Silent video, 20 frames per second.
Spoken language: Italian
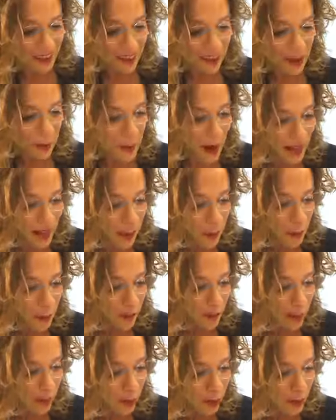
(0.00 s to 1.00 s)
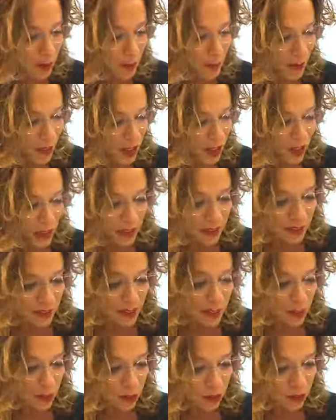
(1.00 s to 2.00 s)
Ti è mai capitato di immaginarti
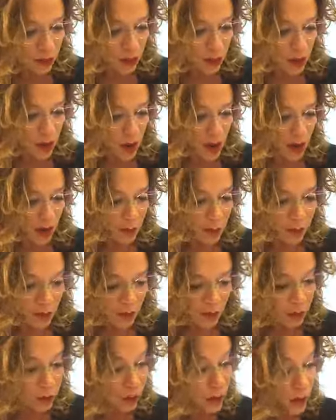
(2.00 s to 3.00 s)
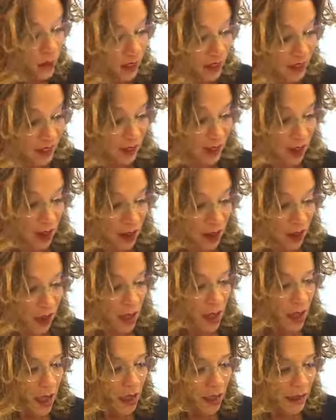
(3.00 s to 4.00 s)
lassù, al posto di una stella,
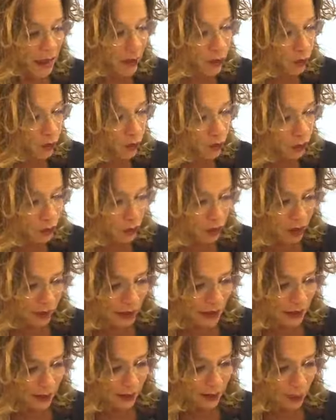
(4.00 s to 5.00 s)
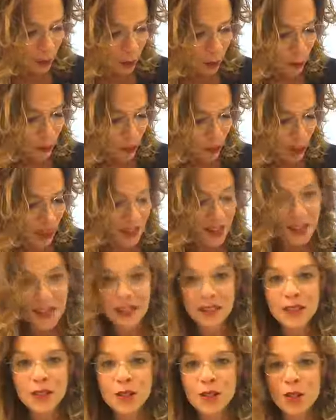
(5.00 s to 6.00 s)
accanto a tutti gli altri corpi celesti,
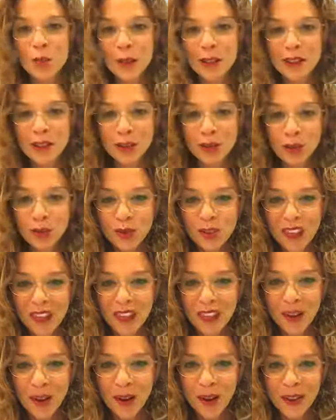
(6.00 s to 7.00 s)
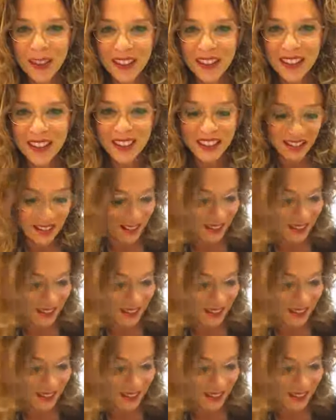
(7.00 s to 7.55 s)
al di sopra di tutte le cose?